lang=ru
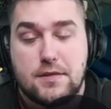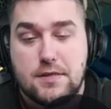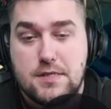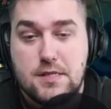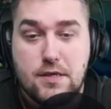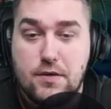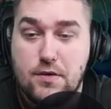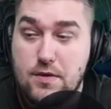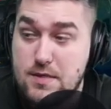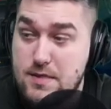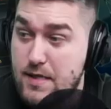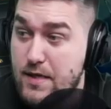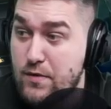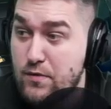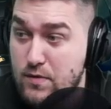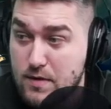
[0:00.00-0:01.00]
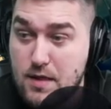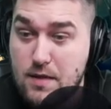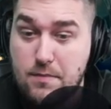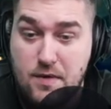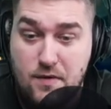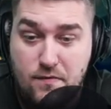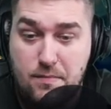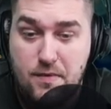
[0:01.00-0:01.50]
серьезная. И
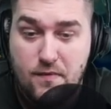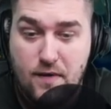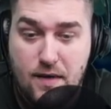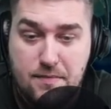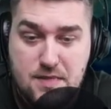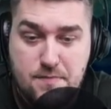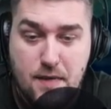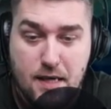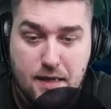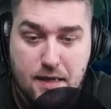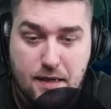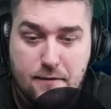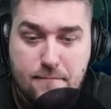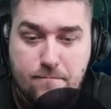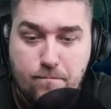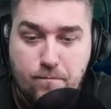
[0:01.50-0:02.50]
мы выбиваем спарки,